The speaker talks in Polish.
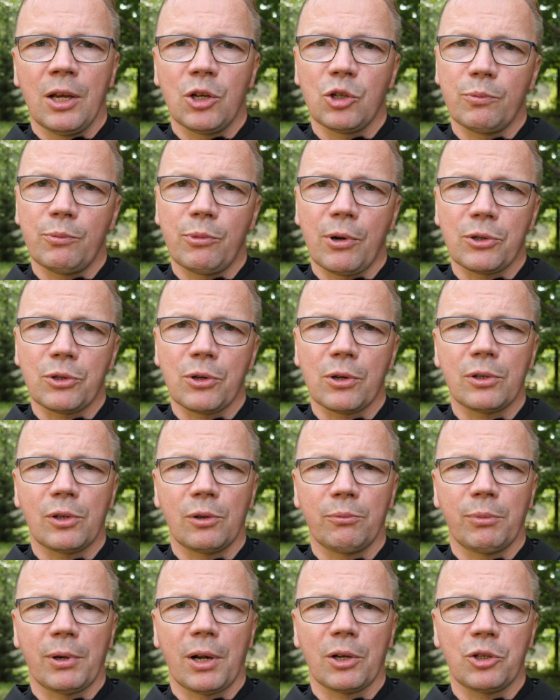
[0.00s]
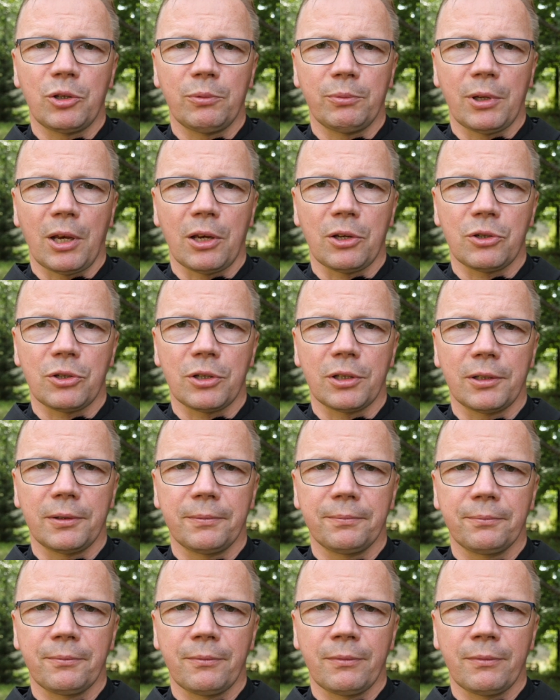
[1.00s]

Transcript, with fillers: żeby była siostrą braci mniejszych.